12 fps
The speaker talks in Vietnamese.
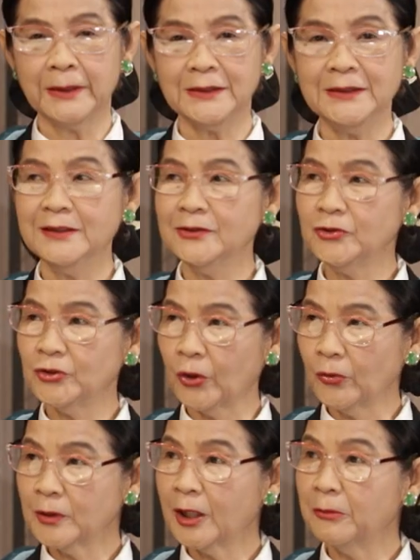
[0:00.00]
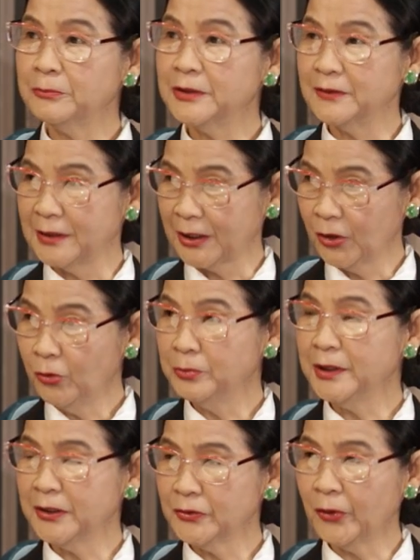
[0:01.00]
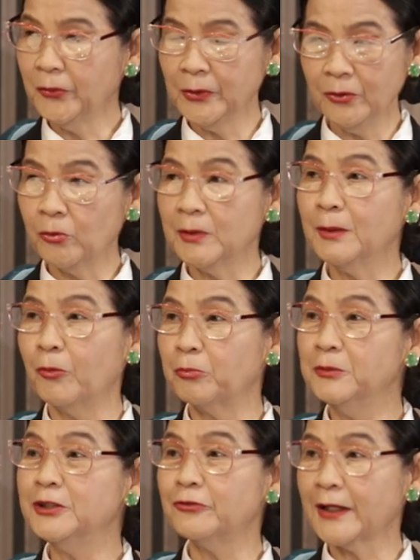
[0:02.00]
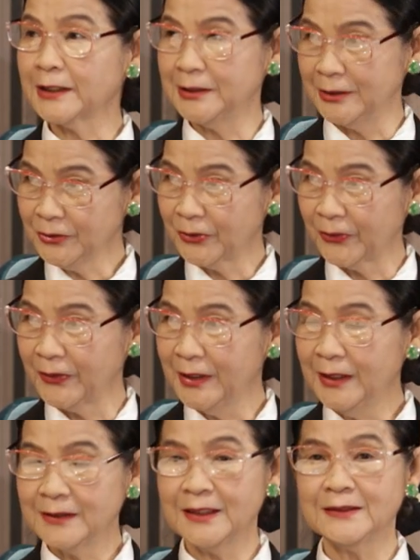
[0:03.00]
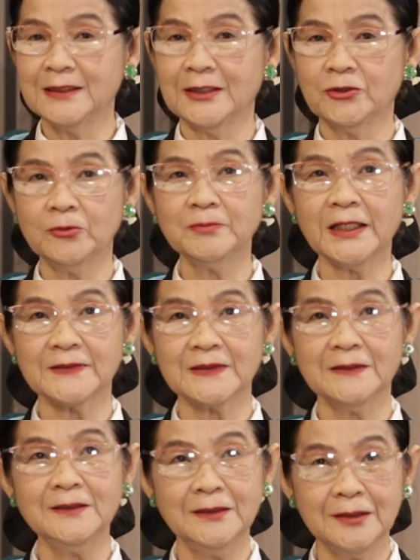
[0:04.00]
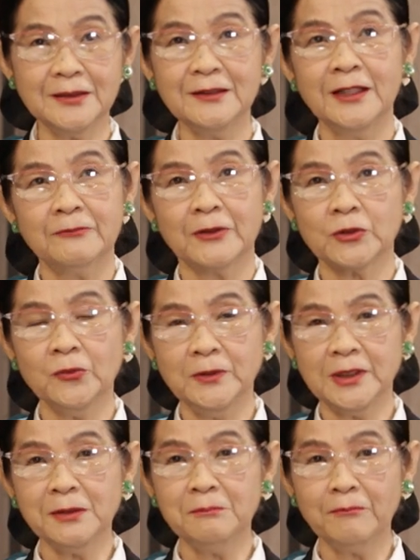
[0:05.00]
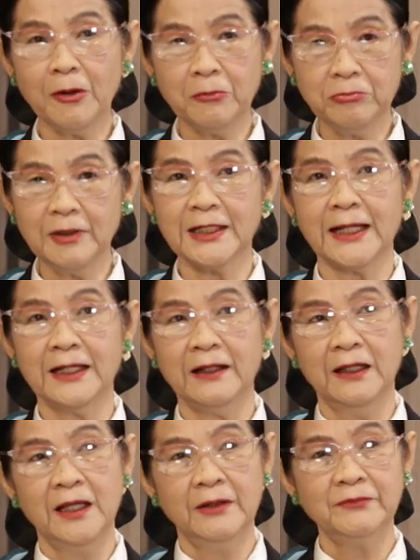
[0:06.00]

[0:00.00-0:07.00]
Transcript: mà đi đến chỗ không thừa nhận hôn nhân thôi nó cũng là một bước phát triển rồi à. dần dần chúng ta sẽ đi đến và tôi rất mong rằng